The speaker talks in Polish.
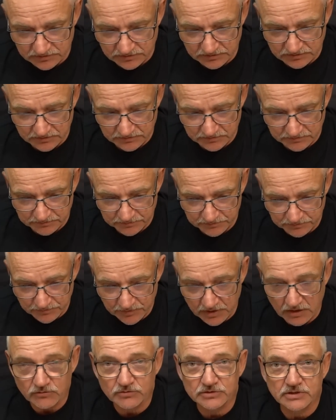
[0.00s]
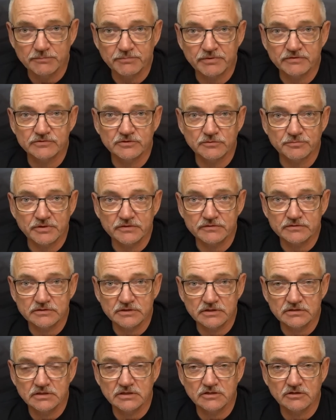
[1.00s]
E, miał na pewno
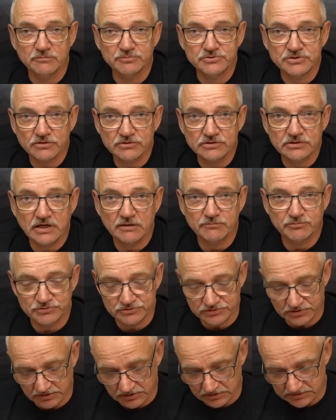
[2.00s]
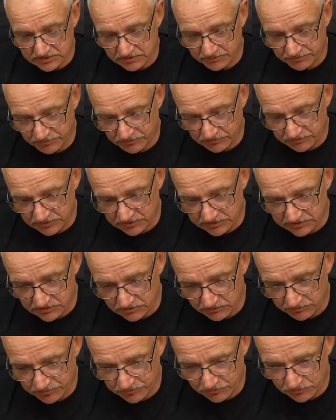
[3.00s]
jednego przodka, później nastąpił,
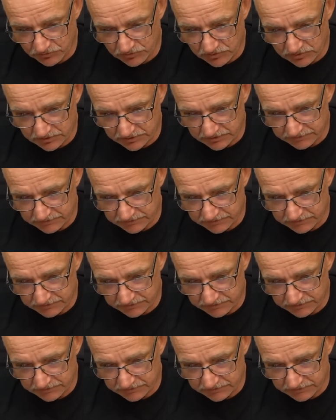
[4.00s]
nastąpił